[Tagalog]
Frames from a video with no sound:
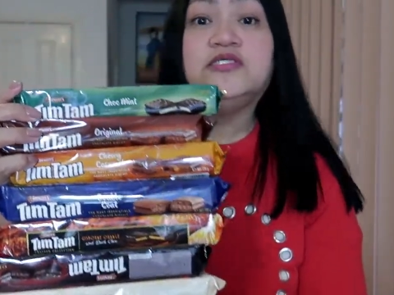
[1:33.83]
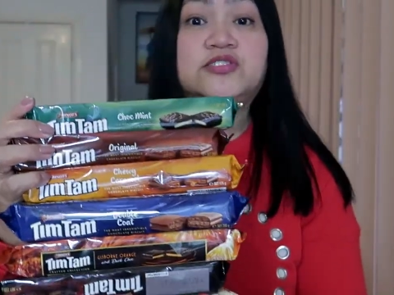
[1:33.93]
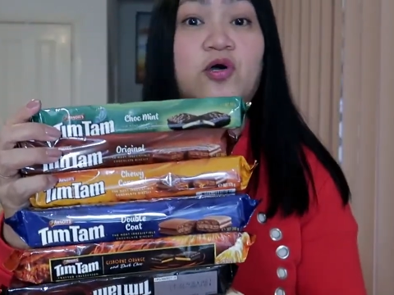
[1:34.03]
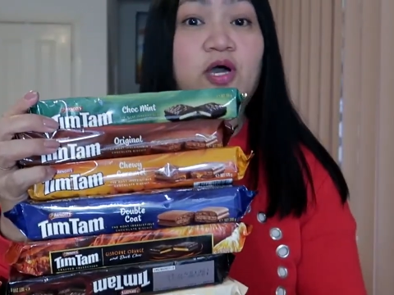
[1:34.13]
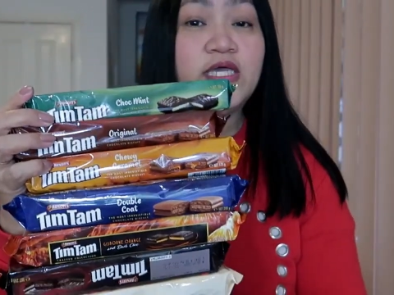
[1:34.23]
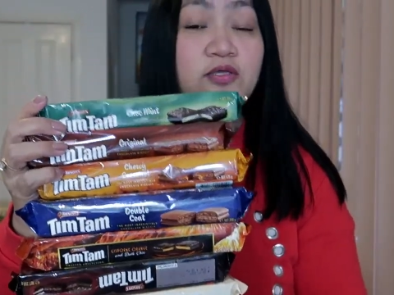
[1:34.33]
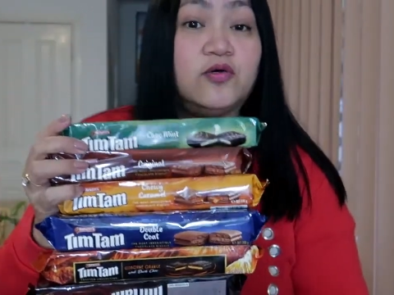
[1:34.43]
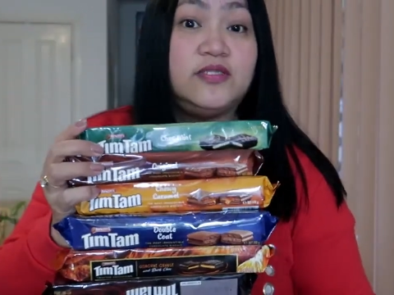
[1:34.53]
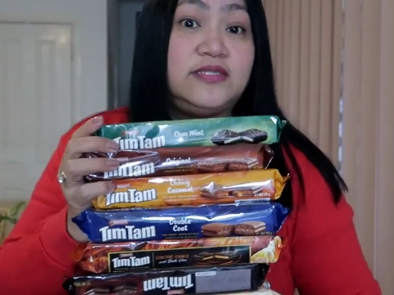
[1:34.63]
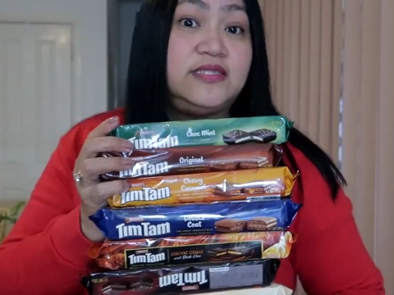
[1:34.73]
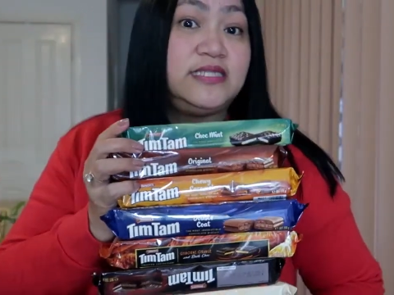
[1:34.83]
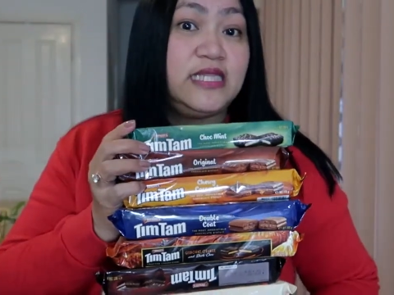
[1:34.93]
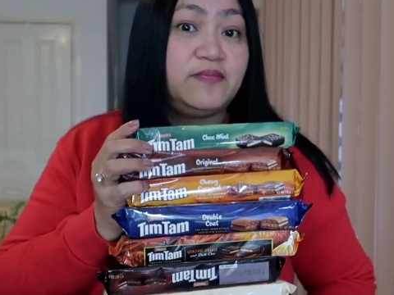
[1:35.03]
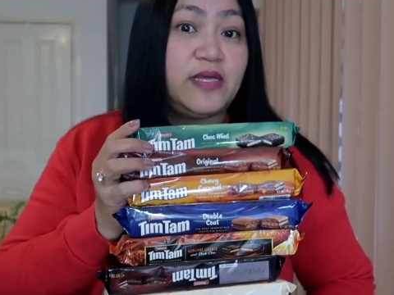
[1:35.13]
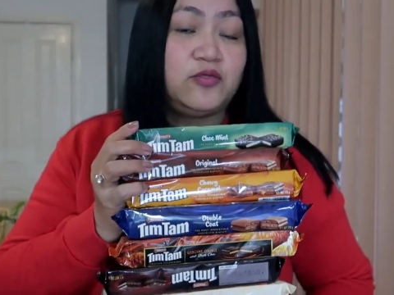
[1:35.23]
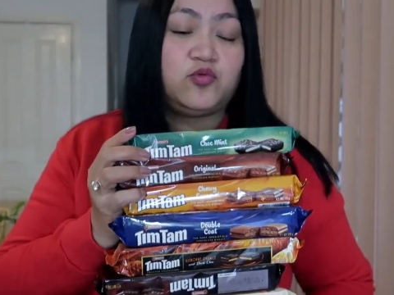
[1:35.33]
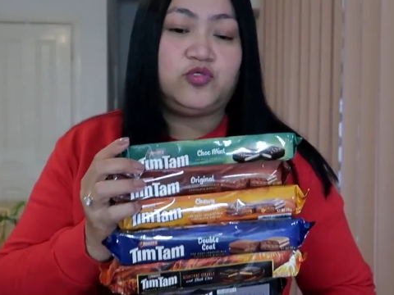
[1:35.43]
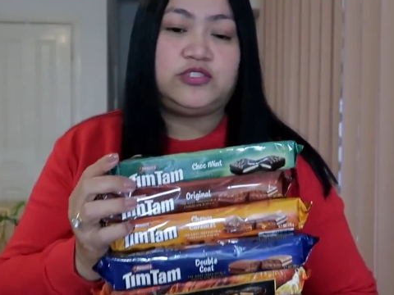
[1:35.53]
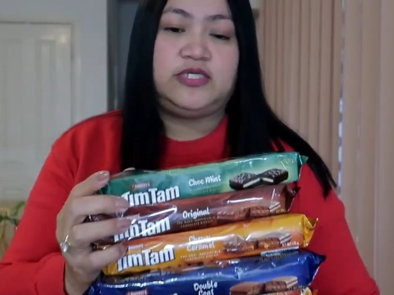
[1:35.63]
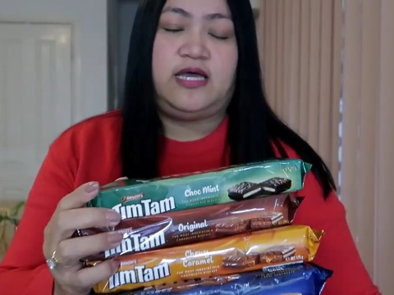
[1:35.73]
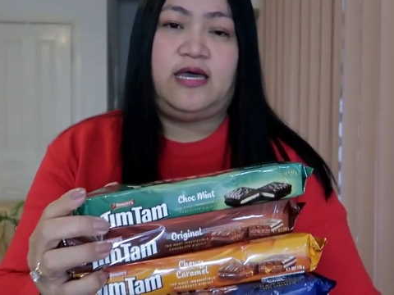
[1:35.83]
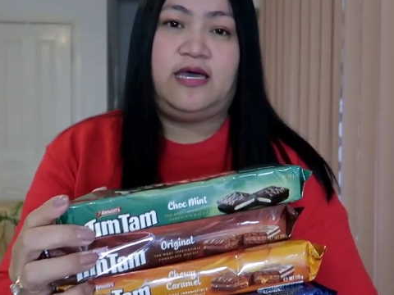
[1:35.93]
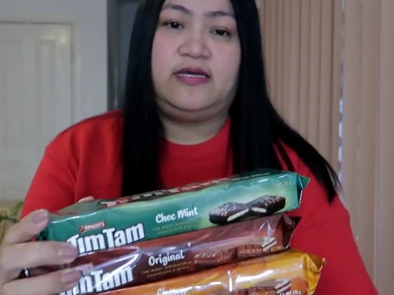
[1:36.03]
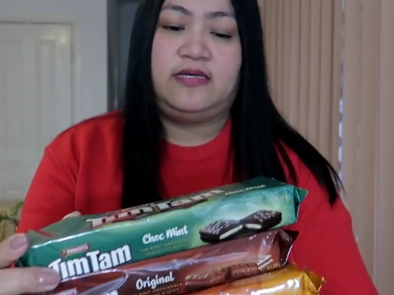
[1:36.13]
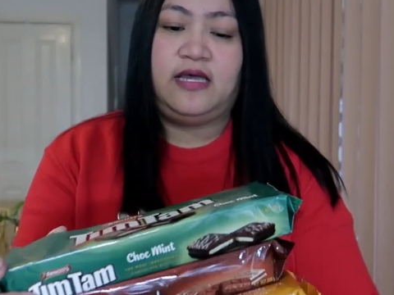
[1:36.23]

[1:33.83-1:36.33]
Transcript: So, ngayon, titikman ko siya.